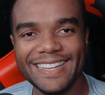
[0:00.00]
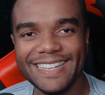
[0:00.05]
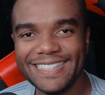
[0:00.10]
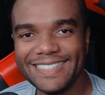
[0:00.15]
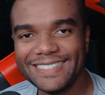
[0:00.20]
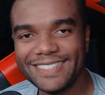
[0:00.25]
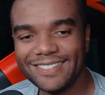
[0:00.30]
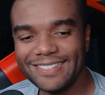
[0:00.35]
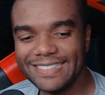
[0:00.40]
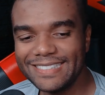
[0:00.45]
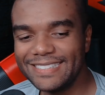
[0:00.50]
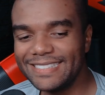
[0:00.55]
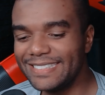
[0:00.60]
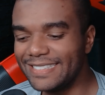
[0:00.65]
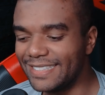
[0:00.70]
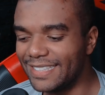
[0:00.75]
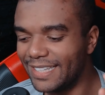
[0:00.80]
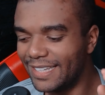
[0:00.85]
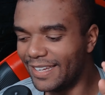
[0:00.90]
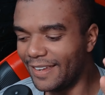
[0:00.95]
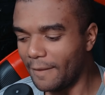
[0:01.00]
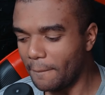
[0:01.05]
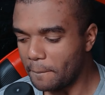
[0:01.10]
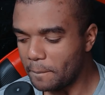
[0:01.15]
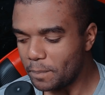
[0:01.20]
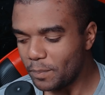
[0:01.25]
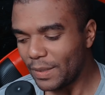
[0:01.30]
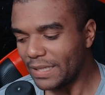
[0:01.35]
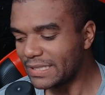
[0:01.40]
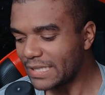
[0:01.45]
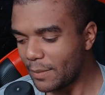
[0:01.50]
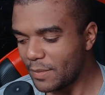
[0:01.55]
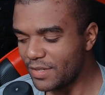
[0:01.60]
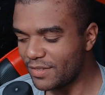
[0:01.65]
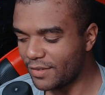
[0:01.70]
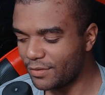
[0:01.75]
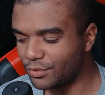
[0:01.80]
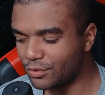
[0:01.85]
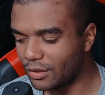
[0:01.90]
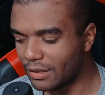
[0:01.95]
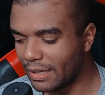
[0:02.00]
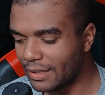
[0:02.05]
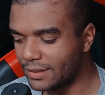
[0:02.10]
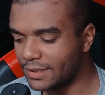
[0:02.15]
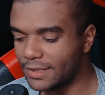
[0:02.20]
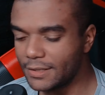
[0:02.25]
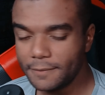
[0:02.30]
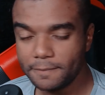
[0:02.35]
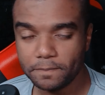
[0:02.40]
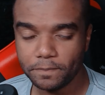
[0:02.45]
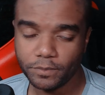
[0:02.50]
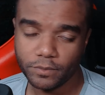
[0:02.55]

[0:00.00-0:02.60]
Então, assim, Basicamente vai funcionar assim.